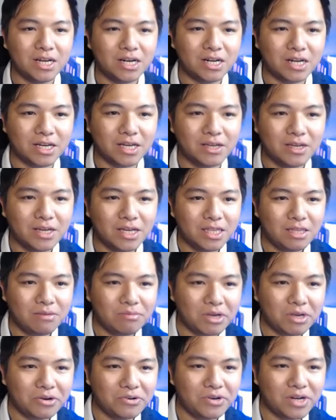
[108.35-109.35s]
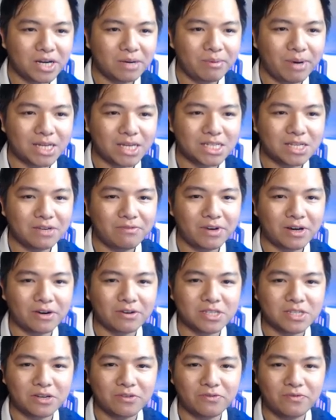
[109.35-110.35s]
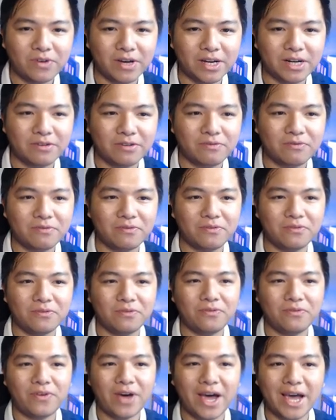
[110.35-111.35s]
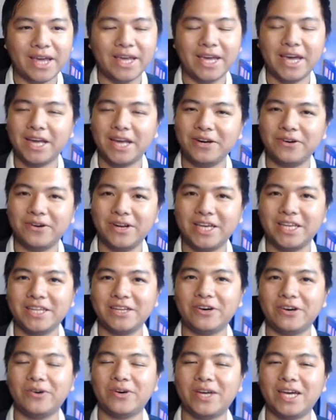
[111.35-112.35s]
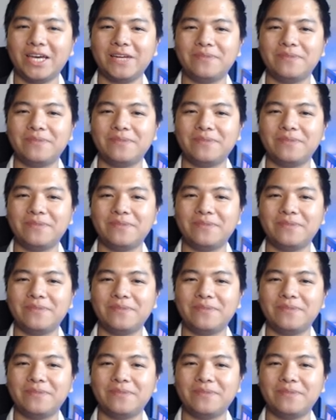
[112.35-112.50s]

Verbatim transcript: Rồi tiếp theo nữa các bạn sẽ vào trong phần file handling. Ok,